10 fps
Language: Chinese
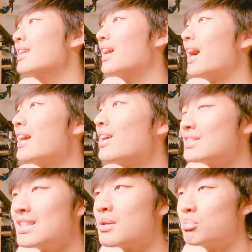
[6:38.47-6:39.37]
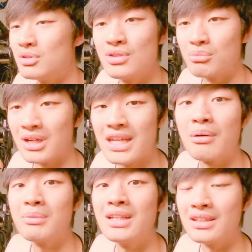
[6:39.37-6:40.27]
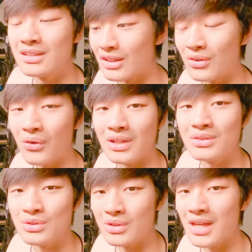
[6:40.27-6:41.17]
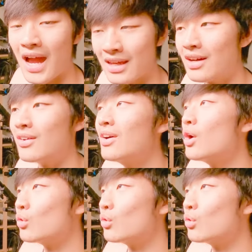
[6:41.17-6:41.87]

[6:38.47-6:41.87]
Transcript: 那还好，这个不是什么亮面的灯管，所以还好。